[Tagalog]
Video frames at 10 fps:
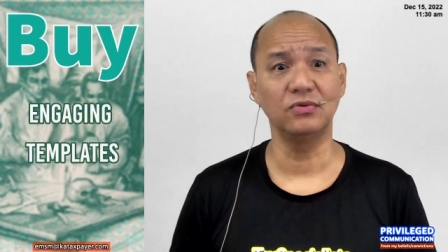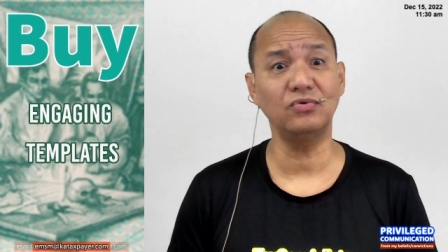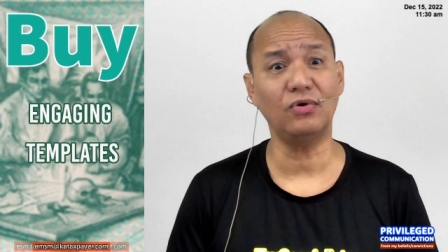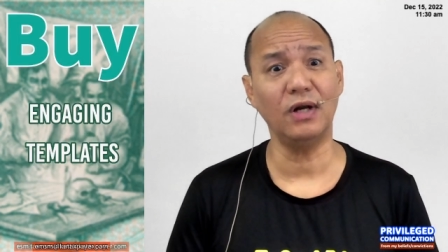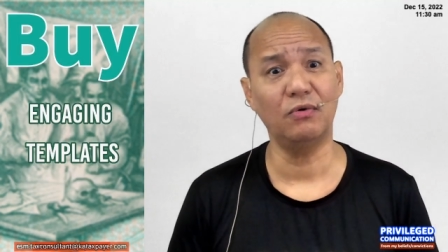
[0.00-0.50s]

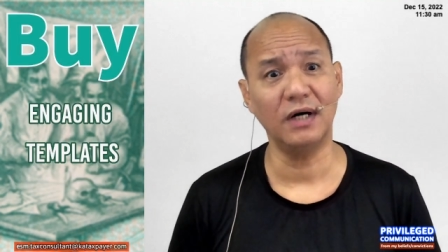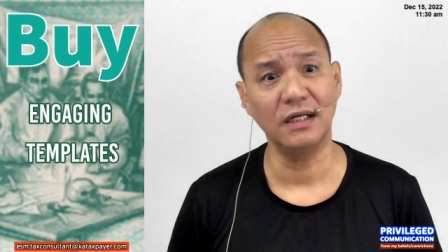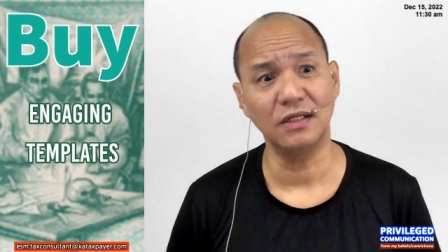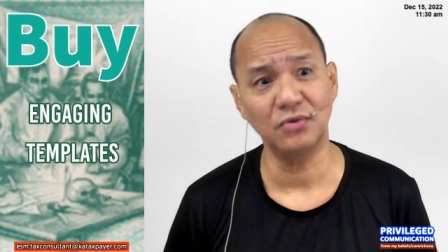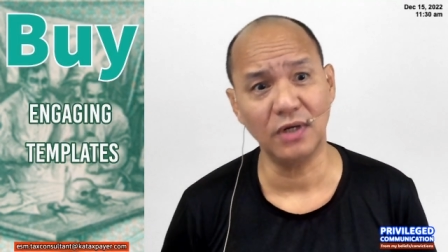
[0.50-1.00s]
Tutuklaw ka,
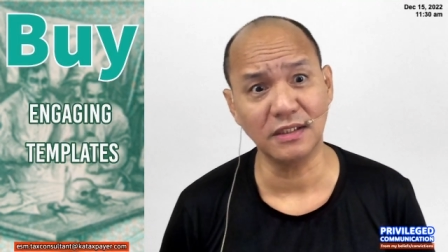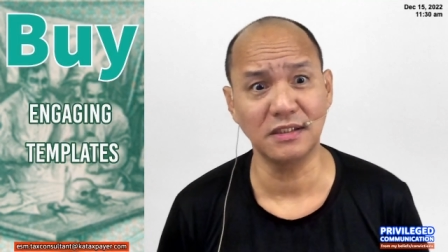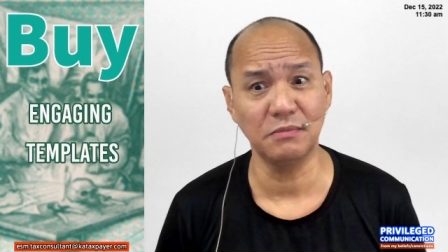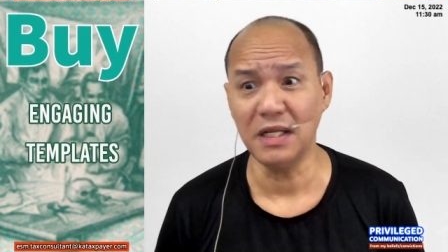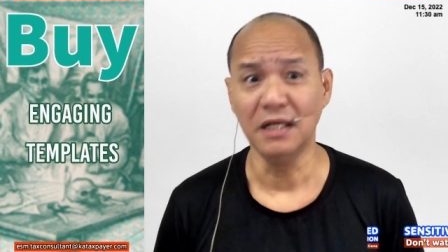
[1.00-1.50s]
natural.
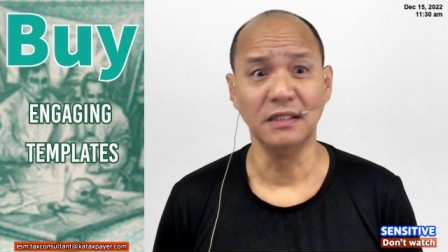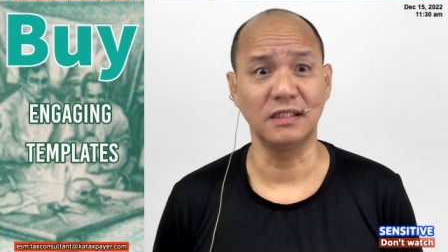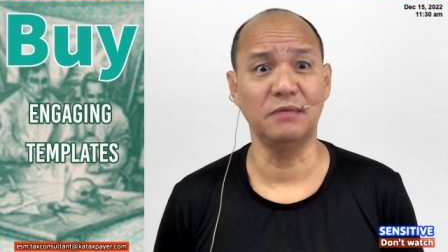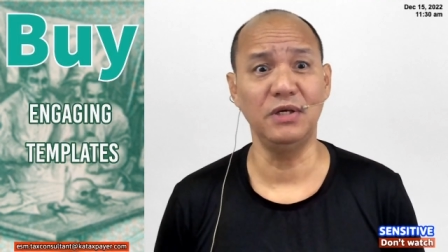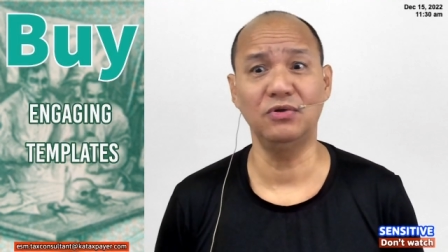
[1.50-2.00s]
Sasabi,
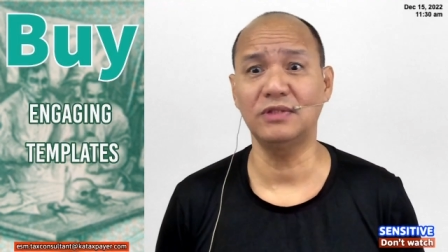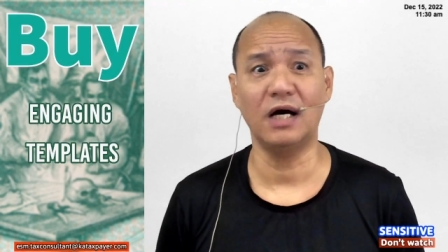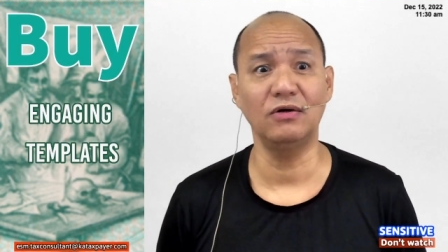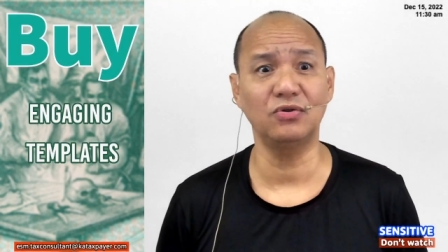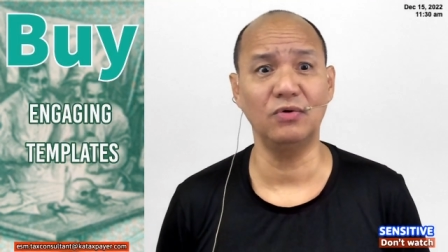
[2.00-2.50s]
sasabihin ng
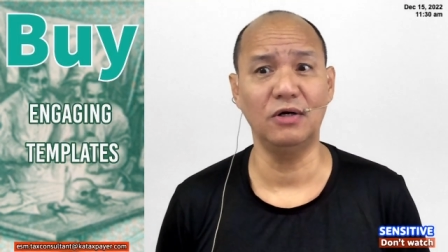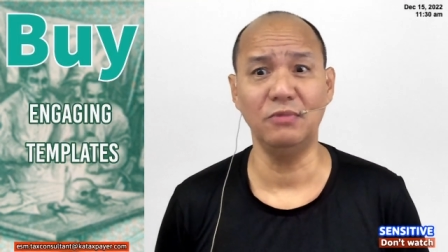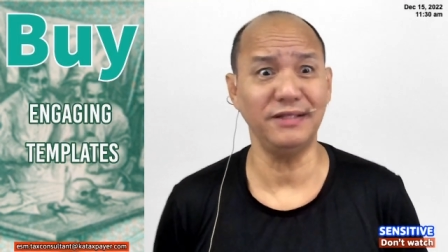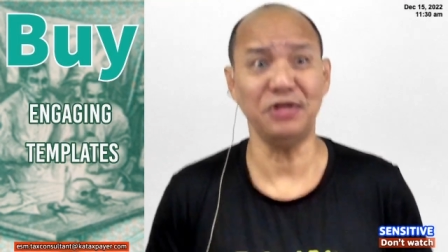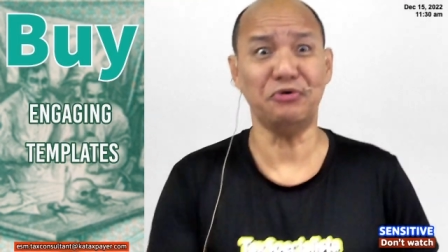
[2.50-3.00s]
taong natuklaw
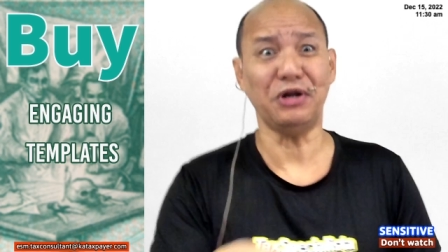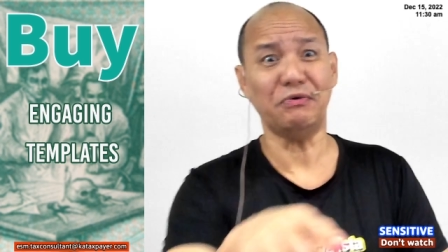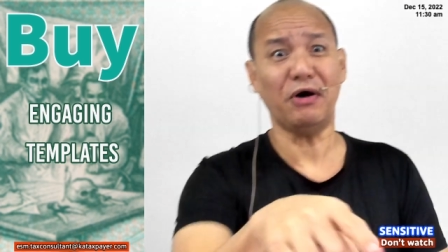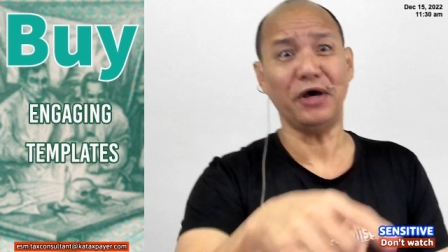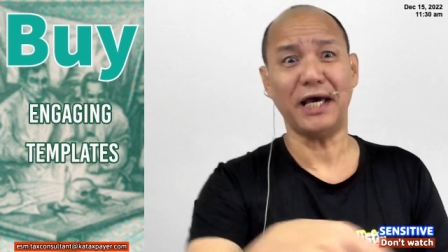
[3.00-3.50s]
mo, eh,
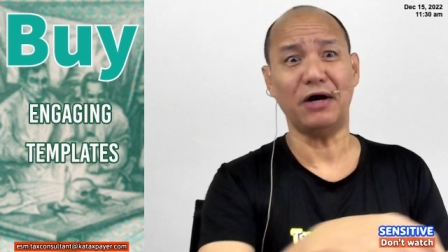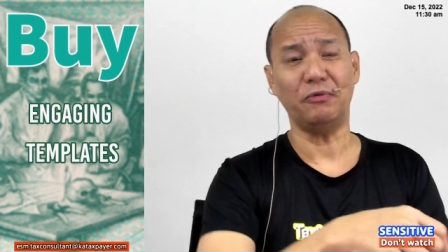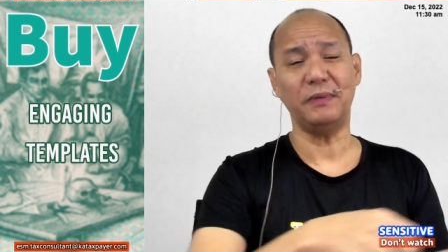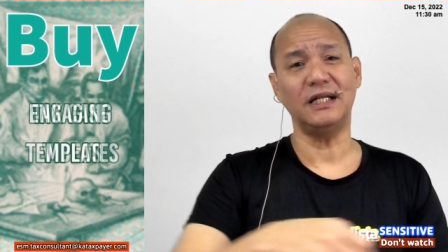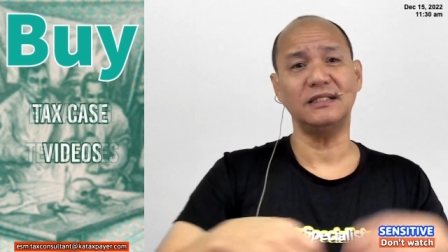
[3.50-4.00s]
tinuklaw ako eh, kaya ako
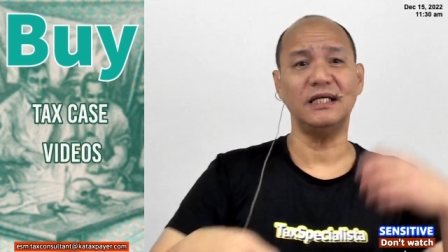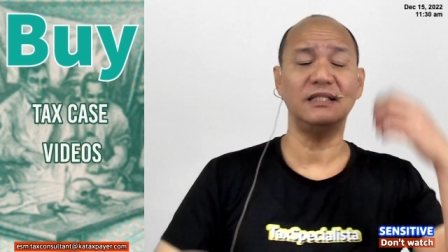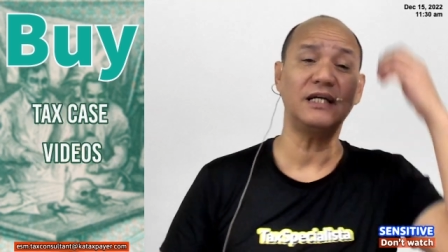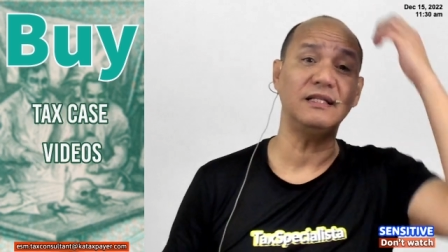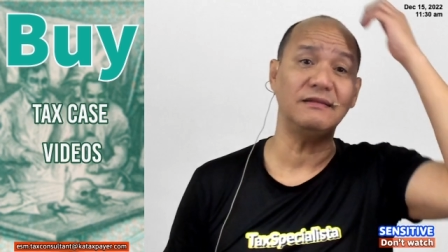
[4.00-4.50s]
pinatay. Eh,
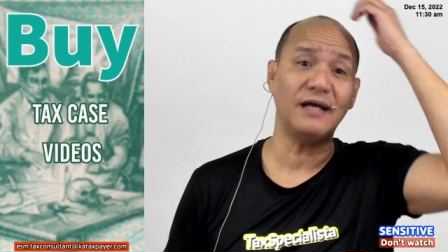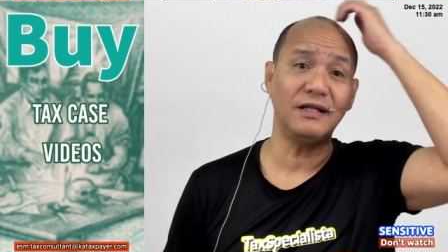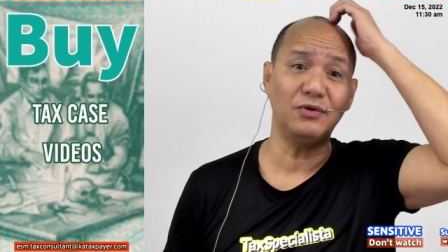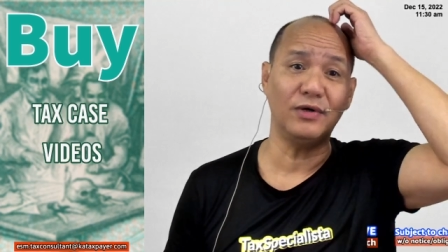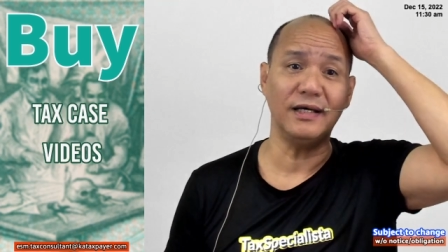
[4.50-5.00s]

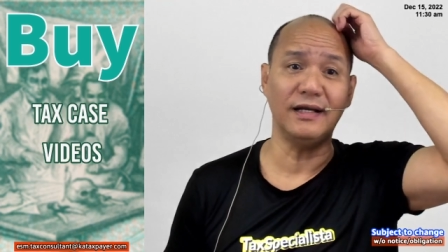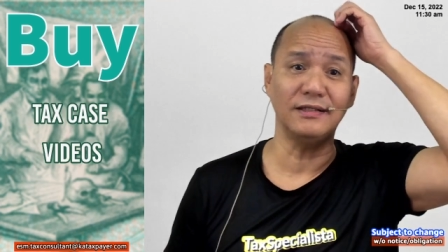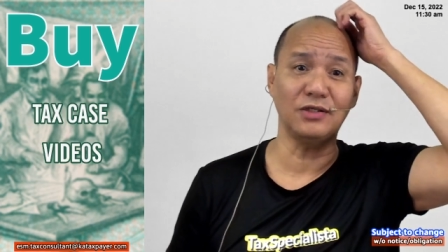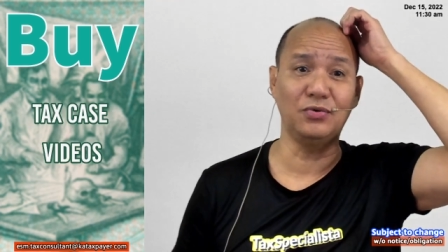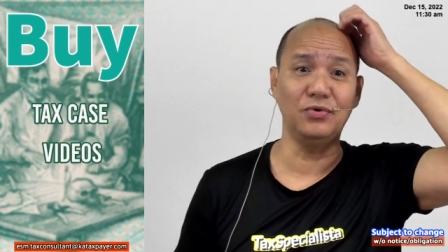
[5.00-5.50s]
tarantado ka eh.
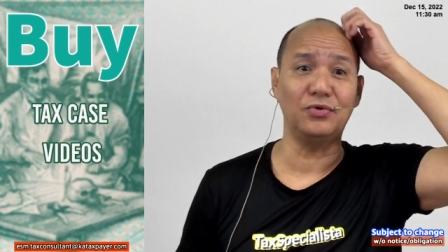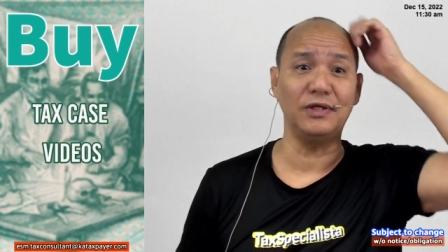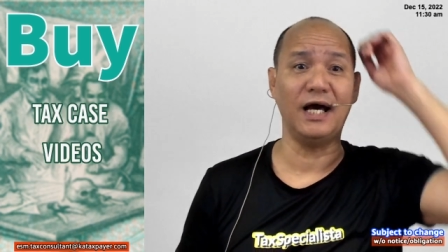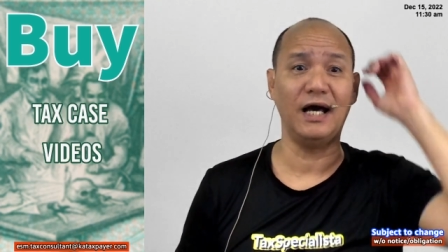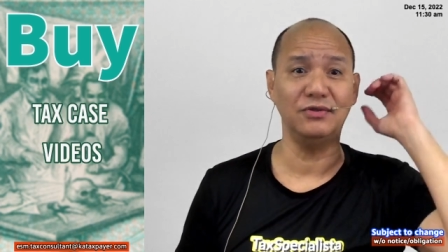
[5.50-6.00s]
Nasa sulok
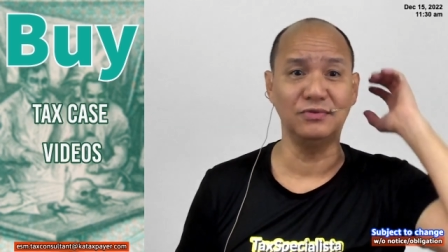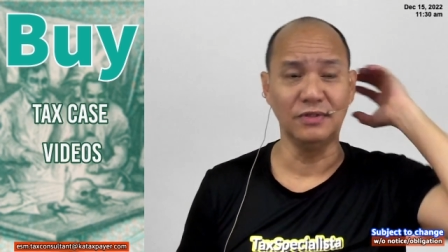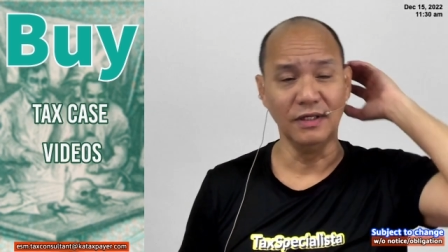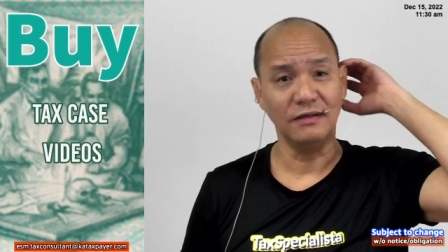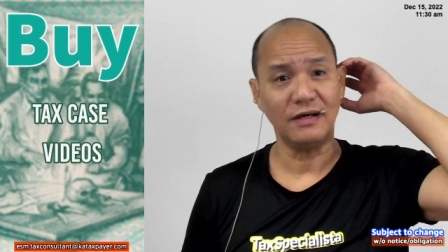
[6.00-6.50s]
na nga yung
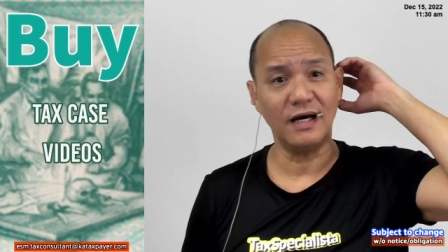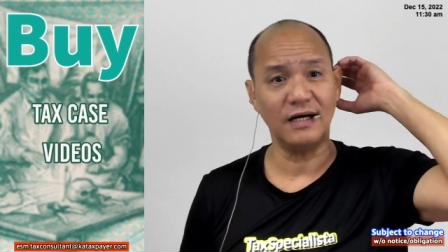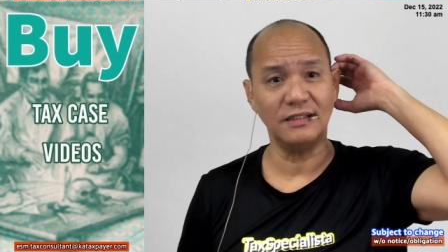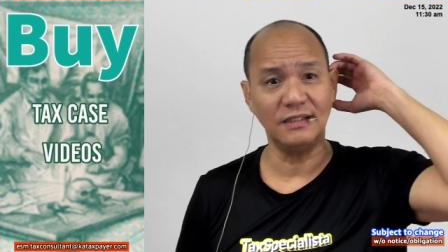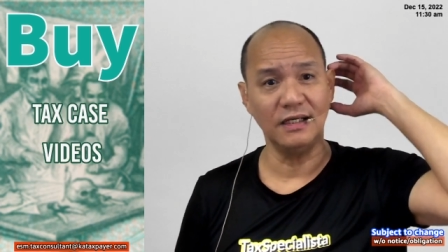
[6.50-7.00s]

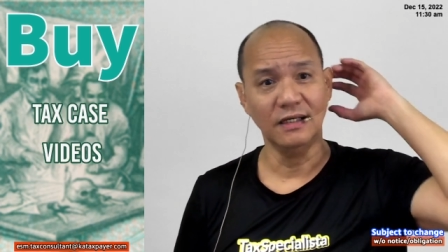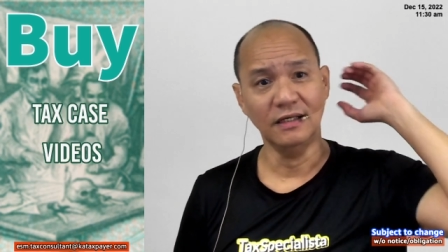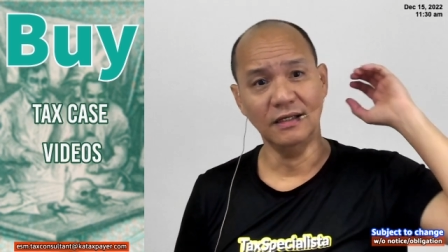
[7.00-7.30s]
ahas eh.